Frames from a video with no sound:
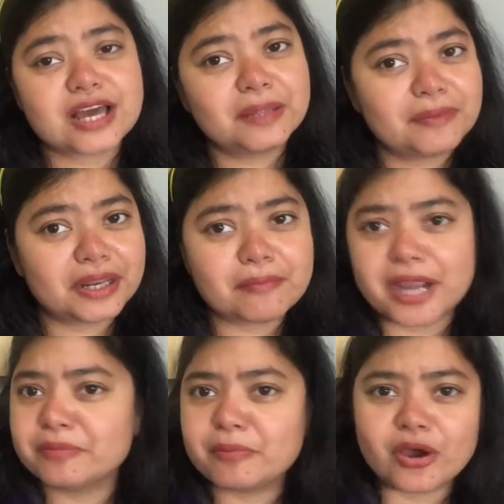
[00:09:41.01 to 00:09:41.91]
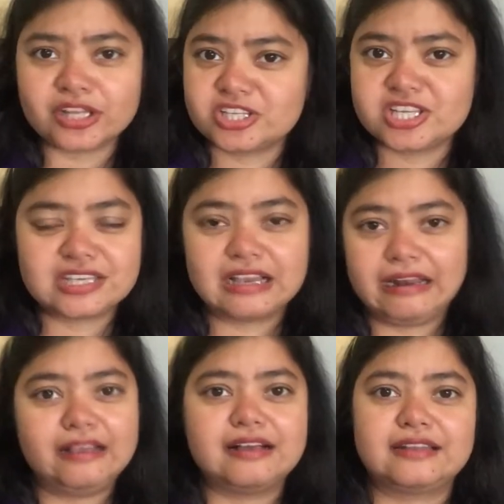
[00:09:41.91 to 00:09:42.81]
सारी मेरे माइंड में बहुत अच्छे से
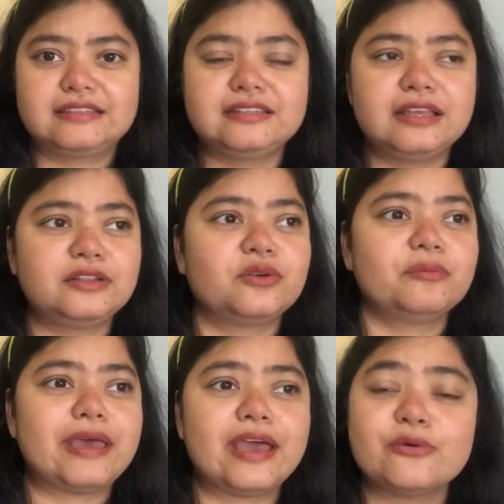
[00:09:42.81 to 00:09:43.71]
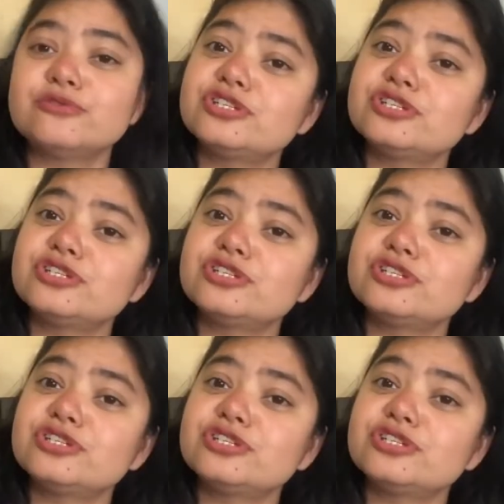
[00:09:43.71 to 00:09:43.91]
क्लिक करती थी तो मैं